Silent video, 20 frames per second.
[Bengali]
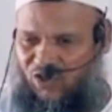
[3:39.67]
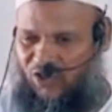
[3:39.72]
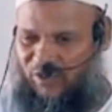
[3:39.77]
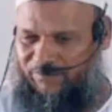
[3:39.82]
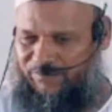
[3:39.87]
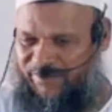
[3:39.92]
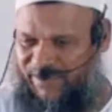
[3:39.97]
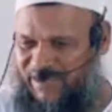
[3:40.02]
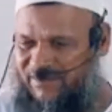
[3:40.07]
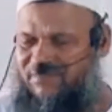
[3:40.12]

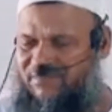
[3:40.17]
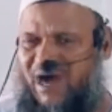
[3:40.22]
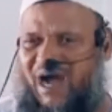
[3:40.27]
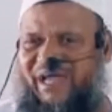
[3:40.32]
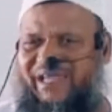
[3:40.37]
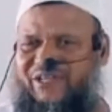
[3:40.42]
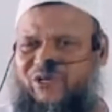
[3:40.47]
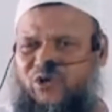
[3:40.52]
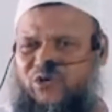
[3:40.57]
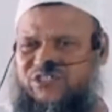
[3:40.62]

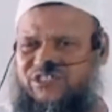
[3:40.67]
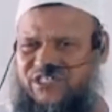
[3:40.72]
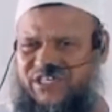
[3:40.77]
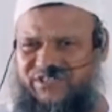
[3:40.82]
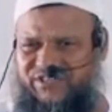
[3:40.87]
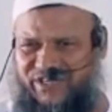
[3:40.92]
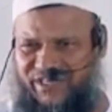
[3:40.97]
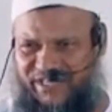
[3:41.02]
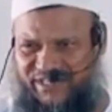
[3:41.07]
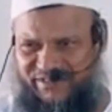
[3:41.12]
অবেমাইন
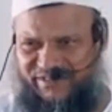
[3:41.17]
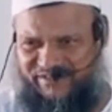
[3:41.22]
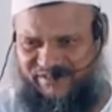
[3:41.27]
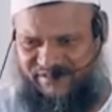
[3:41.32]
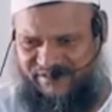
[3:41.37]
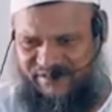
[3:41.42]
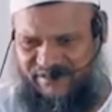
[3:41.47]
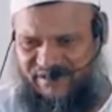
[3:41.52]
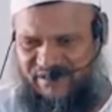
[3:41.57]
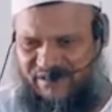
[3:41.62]
সিদ্রিন
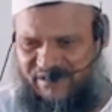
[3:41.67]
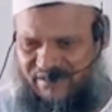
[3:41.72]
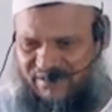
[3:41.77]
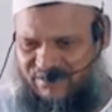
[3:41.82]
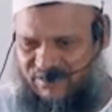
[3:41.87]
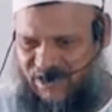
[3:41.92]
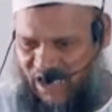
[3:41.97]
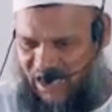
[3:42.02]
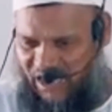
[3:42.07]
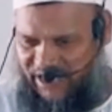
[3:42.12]

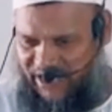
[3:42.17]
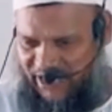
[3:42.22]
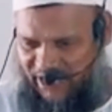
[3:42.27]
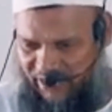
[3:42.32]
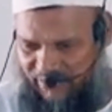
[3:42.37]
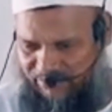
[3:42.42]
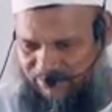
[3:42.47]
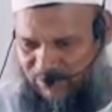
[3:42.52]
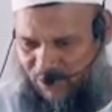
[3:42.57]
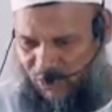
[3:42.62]
তাকে
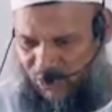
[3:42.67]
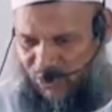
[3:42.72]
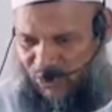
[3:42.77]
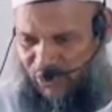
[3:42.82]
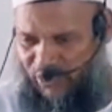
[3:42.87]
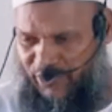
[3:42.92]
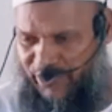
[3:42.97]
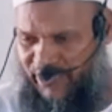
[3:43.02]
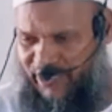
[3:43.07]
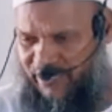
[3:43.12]

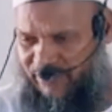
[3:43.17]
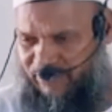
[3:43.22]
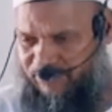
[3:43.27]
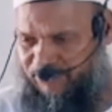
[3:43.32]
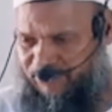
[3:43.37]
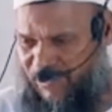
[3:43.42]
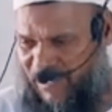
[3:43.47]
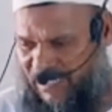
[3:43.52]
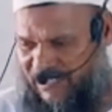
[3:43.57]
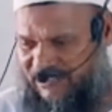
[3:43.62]
বড়য়ের
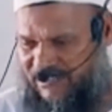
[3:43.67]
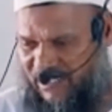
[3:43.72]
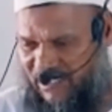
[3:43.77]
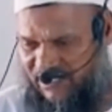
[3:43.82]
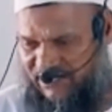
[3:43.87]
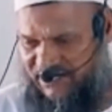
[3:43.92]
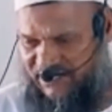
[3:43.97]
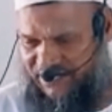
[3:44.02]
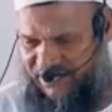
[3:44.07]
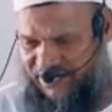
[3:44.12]
পাতা
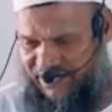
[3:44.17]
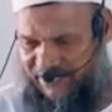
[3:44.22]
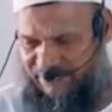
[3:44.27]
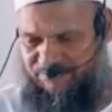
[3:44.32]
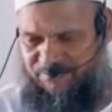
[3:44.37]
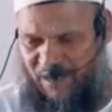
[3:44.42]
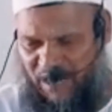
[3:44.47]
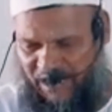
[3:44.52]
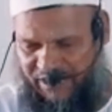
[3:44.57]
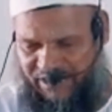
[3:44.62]
দিয়ে
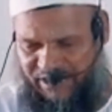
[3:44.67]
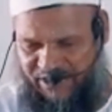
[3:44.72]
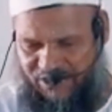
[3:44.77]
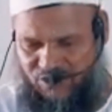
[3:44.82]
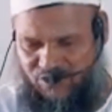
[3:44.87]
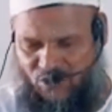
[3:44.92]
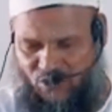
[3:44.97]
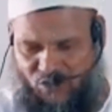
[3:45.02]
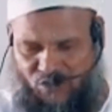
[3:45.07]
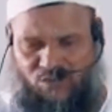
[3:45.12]
পানি
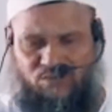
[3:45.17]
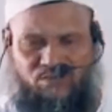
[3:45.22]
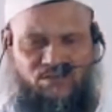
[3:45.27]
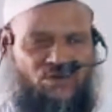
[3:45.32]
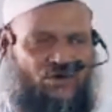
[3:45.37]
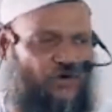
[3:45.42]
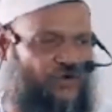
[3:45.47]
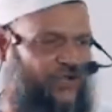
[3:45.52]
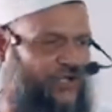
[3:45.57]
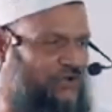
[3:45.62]
গরম
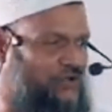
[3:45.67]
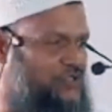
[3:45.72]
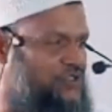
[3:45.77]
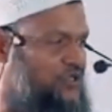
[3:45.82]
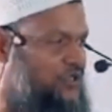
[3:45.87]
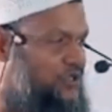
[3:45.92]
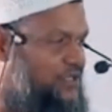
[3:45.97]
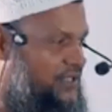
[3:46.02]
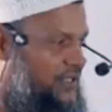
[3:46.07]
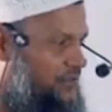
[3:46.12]
করে
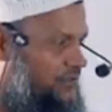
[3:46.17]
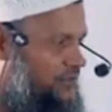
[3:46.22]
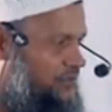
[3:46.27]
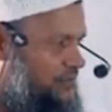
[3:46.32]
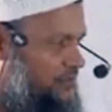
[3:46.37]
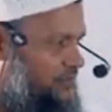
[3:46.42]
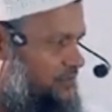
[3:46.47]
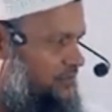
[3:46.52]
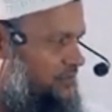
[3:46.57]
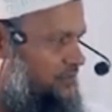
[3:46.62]
গোসল দাও
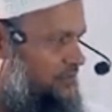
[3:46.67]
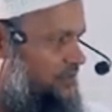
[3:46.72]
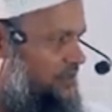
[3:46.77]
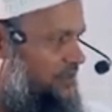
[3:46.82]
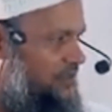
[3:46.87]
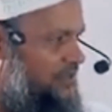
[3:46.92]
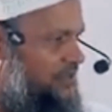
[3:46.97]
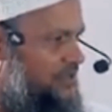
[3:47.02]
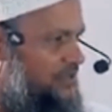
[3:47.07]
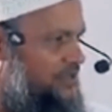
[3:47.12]

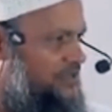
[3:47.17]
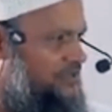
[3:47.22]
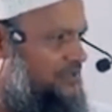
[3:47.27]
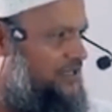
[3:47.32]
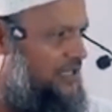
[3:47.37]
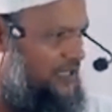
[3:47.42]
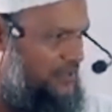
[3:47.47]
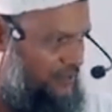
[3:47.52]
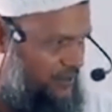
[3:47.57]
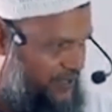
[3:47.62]

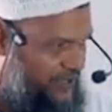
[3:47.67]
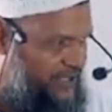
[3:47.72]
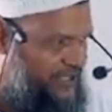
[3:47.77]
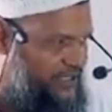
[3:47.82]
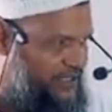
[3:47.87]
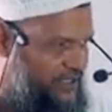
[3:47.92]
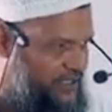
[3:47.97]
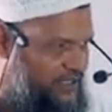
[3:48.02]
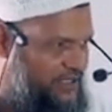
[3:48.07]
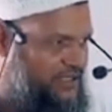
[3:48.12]
তার মানে
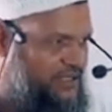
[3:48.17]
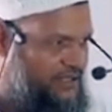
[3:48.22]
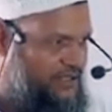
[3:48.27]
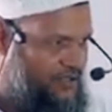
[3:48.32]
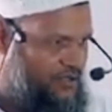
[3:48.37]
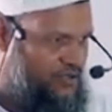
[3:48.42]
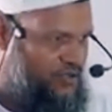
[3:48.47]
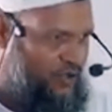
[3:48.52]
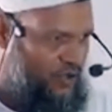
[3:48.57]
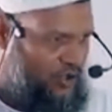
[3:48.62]

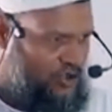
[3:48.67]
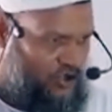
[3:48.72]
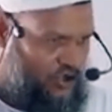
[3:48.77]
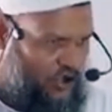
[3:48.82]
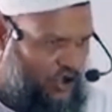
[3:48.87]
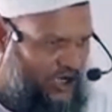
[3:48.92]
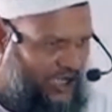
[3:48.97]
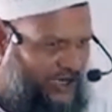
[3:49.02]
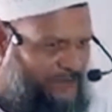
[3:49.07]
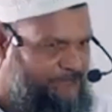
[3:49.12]

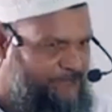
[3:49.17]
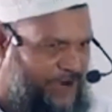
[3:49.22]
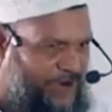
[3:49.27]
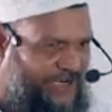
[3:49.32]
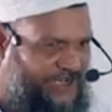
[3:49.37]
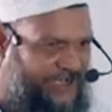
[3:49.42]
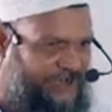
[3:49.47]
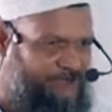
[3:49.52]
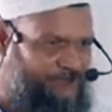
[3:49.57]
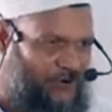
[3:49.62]
গোসলের
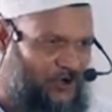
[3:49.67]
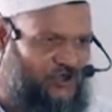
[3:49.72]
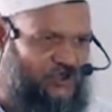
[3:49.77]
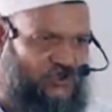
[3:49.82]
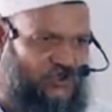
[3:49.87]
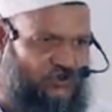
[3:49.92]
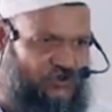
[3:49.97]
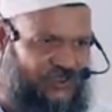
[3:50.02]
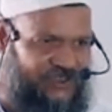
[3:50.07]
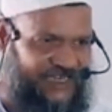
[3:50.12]
পানির
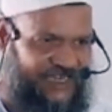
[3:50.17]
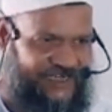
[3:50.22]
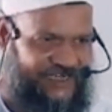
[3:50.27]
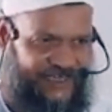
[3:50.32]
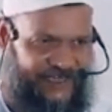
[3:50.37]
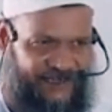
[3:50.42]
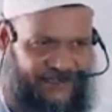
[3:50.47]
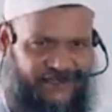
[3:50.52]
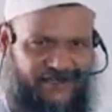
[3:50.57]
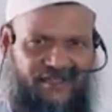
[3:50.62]
প্রস্তুতি
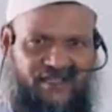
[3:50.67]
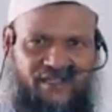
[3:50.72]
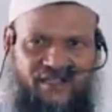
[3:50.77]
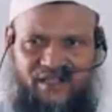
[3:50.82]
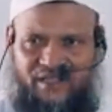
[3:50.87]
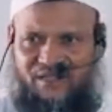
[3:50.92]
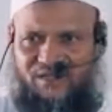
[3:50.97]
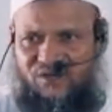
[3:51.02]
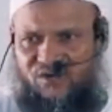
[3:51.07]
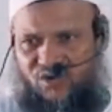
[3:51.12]
দেখেন
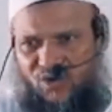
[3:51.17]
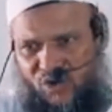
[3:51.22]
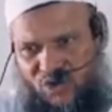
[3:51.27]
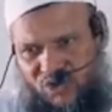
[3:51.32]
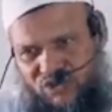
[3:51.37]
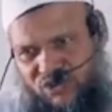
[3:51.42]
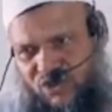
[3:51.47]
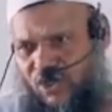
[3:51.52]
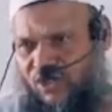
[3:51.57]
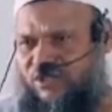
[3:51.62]

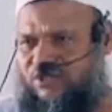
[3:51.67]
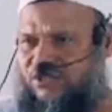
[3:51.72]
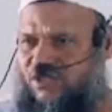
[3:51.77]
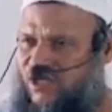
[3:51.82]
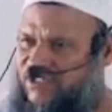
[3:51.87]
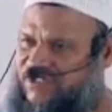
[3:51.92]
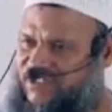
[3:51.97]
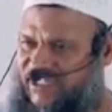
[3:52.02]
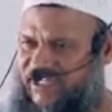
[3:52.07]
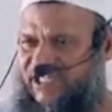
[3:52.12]
গোসল
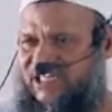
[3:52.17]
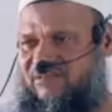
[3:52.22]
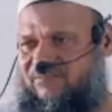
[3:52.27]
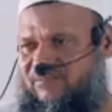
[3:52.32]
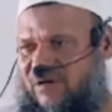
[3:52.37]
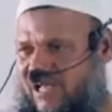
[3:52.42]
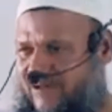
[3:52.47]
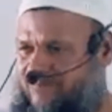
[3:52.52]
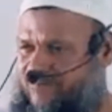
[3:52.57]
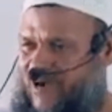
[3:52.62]
তো
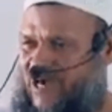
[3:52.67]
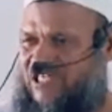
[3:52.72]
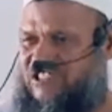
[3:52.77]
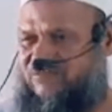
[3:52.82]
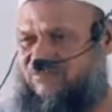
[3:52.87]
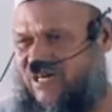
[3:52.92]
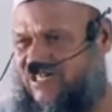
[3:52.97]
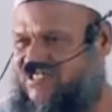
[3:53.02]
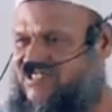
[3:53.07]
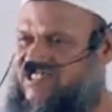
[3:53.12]
তিনবার
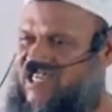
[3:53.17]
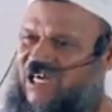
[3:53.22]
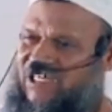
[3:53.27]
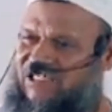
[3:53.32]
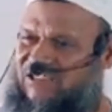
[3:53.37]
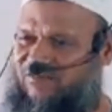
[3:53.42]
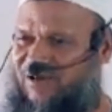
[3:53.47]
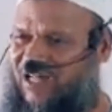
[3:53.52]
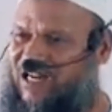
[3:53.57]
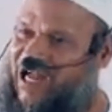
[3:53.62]
পাঁচবার
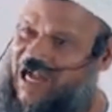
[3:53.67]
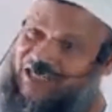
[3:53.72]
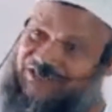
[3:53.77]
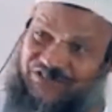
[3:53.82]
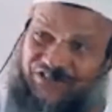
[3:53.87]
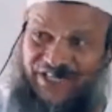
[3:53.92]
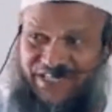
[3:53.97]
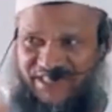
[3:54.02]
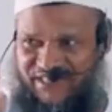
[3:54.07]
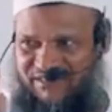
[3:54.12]
সাতবার
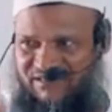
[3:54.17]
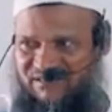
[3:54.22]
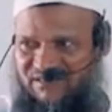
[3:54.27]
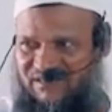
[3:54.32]
আছেই